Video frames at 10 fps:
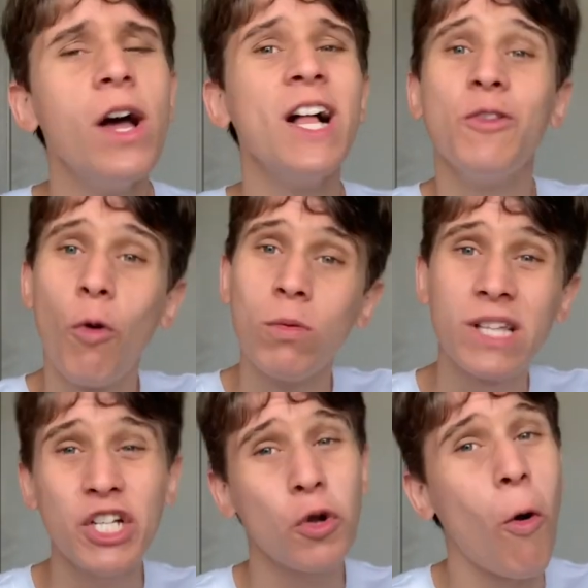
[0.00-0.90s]
num
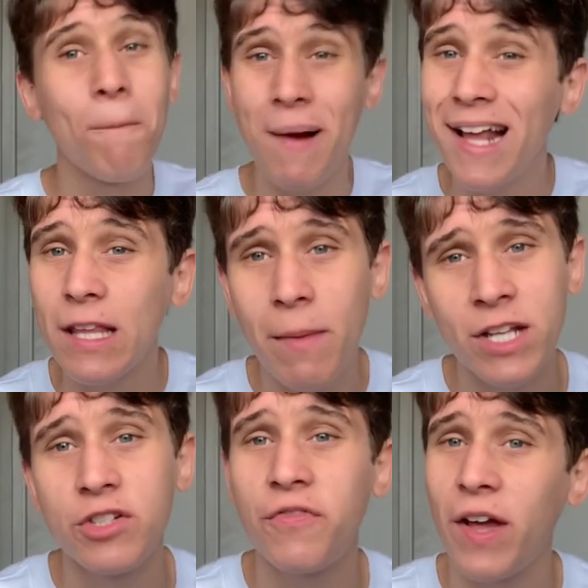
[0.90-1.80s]
contexto
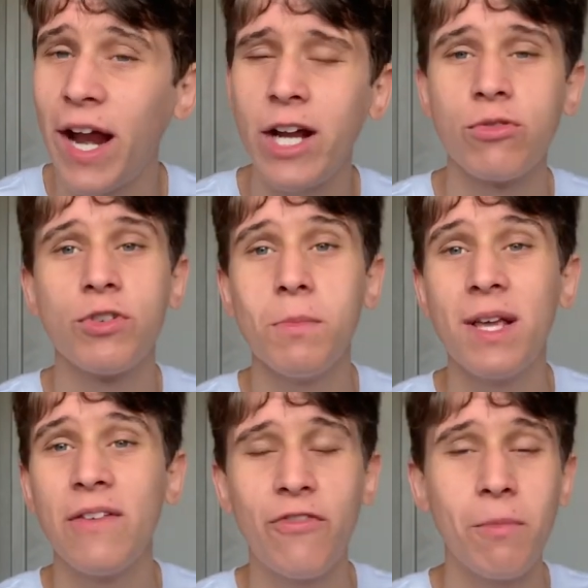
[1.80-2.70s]
completamente diferente, um time
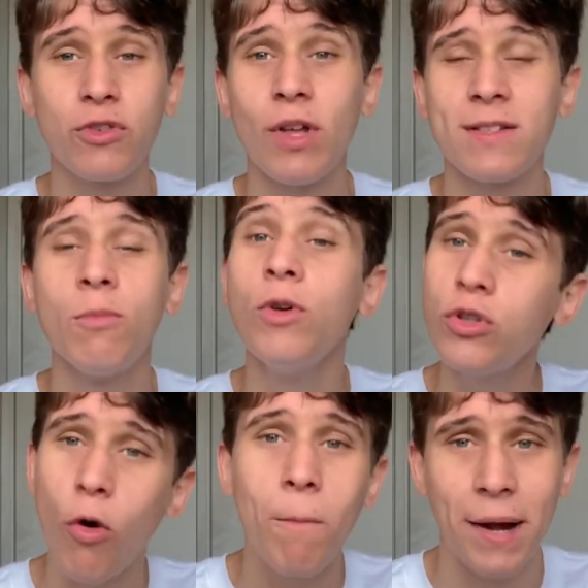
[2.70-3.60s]
que vive uma situação muito
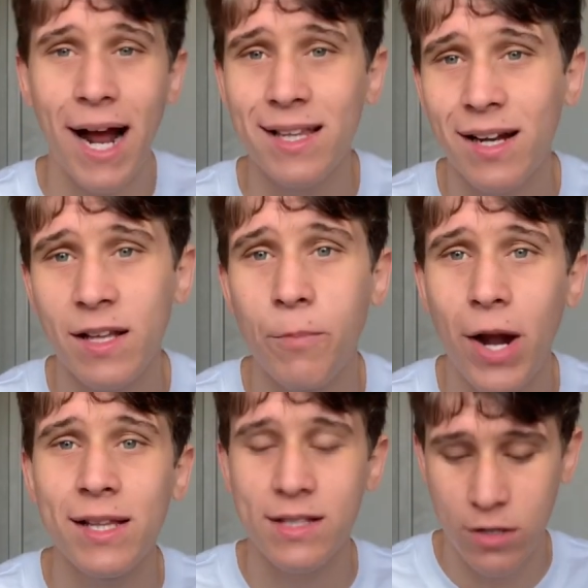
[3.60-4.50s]
complicada na
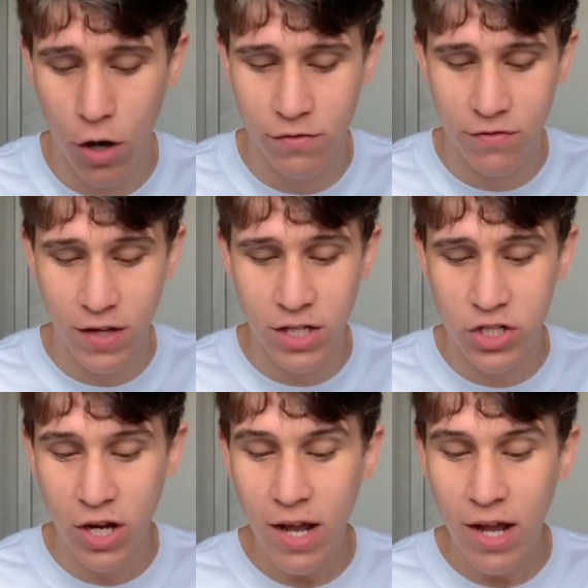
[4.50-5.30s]
temporada 19 e 20,